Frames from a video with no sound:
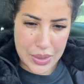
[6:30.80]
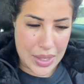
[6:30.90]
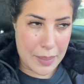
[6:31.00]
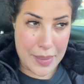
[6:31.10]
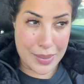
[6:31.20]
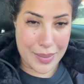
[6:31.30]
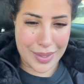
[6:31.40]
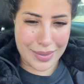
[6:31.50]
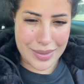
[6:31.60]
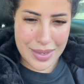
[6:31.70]
سكينه بعد
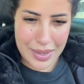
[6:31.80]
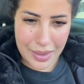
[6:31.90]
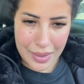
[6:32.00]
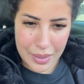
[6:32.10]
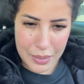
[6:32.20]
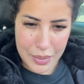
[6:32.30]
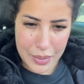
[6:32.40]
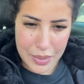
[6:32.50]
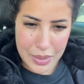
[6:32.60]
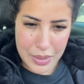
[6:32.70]
ما كيتيق
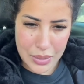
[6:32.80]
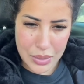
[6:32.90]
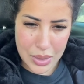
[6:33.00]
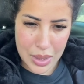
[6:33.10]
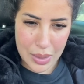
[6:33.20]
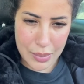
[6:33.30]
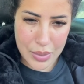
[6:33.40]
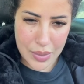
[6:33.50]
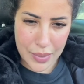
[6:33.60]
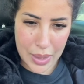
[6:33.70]
سكين
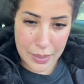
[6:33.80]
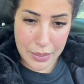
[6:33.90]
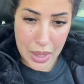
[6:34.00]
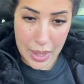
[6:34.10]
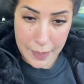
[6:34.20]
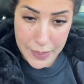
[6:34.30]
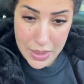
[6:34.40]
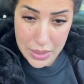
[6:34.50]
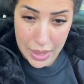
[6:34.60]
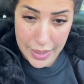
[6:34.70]
المسابقه امتى راه
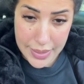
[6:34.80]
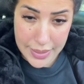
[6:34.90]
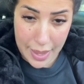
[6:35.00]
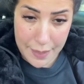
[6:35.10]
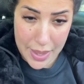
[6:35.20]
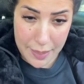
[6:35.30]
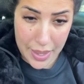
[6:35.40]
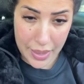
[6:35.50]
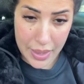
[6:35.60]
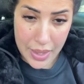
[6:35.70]
بديت راه حتى تعمل
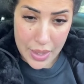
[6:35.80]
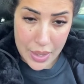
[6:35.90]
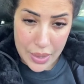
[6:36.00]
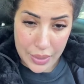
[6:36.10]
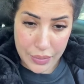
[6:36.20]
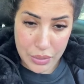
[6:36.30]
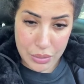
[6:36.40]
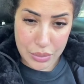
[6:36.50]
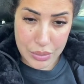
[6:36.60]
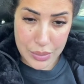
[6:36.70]
البارح
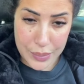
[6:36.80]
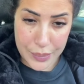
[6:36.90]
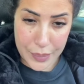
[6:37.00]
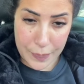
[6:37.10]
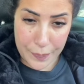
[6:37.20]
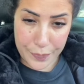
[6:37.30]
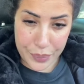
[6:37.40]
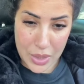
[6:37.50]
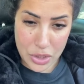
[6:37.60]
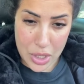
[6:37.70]

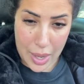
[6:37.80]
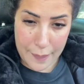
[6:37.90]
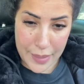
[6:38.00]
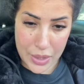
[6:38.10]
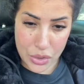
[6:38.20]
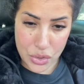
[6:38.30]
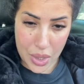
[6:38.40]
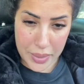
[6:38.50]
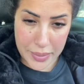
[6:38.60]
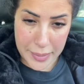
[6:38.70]
اجل المانيا ان
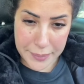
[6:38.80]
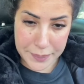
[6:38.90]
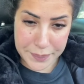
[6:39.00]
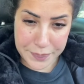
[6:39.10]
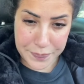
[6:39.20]
شاء الله